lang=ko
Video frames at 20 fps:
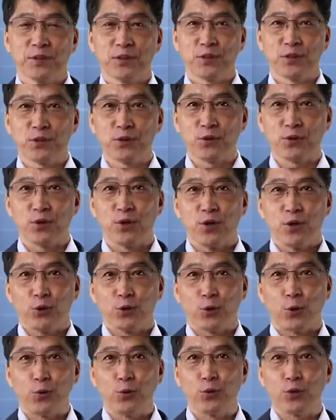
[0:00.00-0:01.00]
그리고
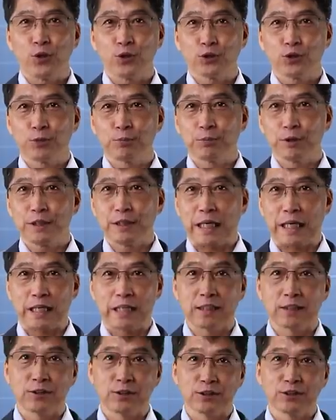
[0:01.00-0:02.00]
동굴 형성물이
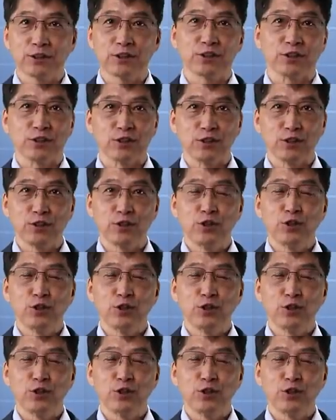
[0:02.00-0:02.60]
자라는 것은